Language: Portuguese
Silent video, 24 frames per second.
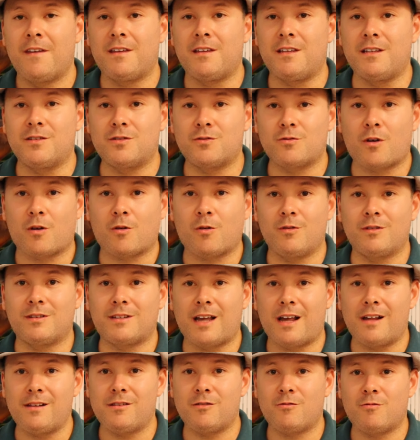Isso
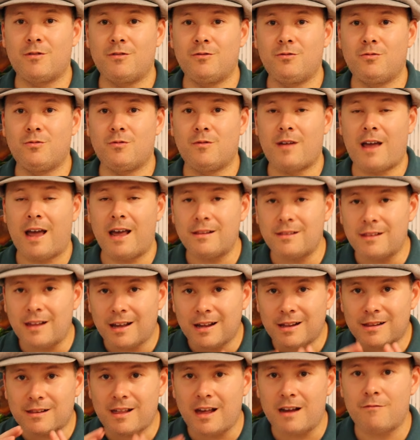acontece quando essa
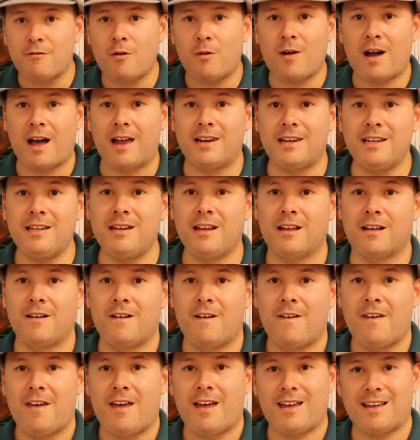reserva alcalina
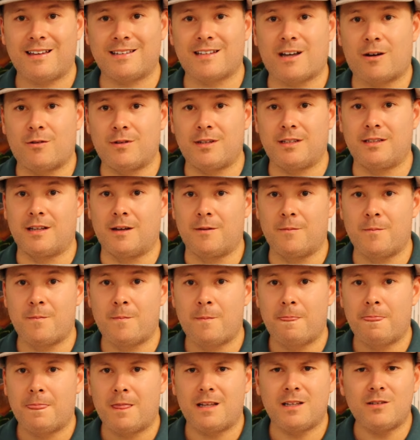é exaurida.
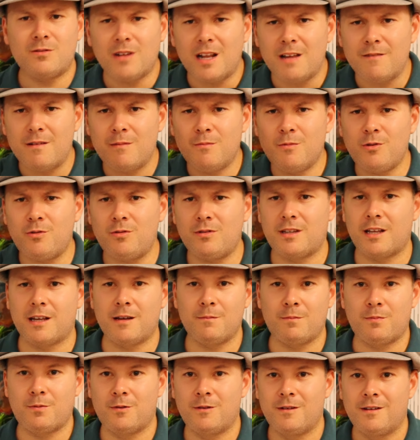Isso leva muito
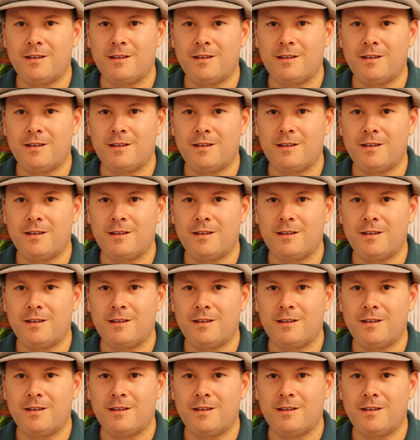tempo